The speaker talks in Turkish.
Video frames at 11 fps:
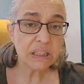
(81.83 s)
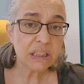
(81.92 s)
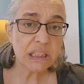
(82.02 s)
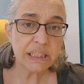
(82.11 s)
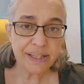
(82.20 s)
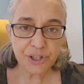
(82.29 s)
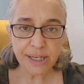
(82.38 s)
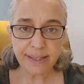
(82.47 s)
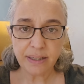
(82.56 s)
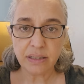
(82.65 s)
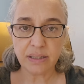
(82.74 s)
kreşe
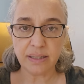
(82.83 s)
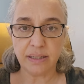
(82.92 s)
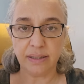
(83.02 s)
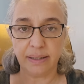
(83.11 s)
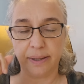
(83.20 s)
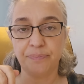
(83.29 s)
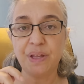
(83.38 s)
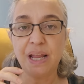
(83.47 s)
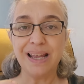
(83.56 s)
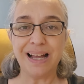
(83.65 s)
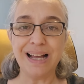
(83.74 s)
gittiğinde
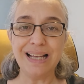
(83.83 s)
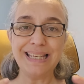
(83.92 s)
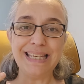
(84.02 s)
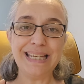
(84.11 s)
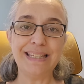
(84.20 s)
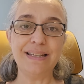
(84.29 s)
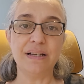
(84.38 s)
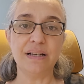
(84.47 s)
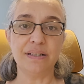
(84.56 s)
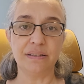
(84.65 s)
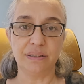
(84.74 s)
anneden
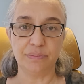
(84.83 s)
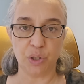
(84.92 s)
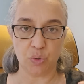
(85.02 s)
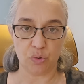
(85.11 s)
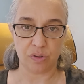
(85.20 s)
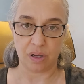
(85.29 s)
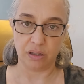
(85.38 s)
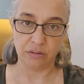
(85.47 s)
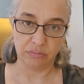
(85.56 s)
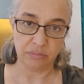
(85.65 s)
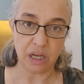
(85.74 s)
ayrılamıyorsa
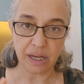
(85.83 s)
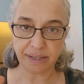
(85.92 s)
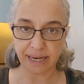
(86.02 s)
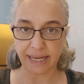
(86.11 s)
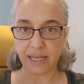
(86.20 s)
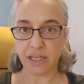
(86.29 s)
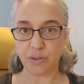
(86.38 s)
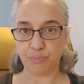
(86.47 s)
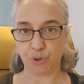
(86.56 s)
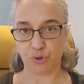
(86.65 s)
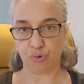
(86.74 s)
anneye
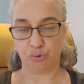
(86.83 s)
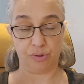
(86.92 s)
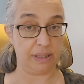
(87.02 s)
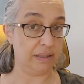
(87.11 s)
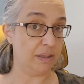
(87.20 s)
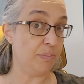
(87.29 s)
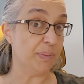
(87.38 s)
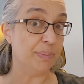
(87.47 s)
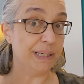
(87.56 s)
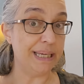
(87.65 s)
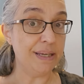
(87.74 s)
yapışıyorsa ya da
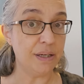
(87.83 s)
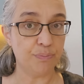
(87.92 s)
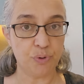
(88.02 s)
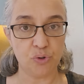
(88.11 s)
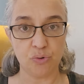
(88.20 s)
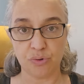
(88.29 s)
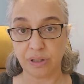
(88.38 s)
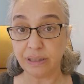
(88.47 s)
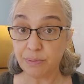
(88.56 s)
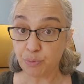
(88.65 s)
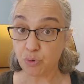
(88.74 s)
babaya yapışıyorsa
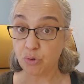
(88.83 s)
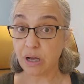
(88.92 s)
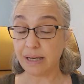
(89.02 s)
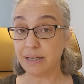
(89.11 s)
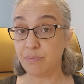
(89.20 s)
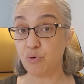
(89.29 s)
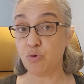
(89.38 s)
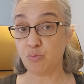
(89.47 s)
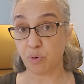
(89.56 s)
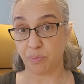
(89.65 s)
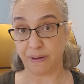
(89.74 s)
ya da büyük anne
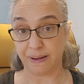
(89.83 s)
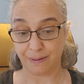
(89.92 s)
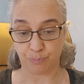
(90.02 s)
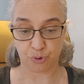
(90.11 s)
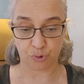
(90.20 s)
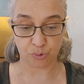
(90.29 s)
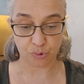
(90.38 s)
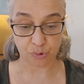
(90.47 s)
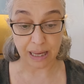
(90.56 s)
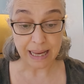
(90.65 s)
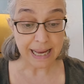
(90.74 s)
büyük babaya
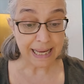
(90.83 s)
yapışıyorsa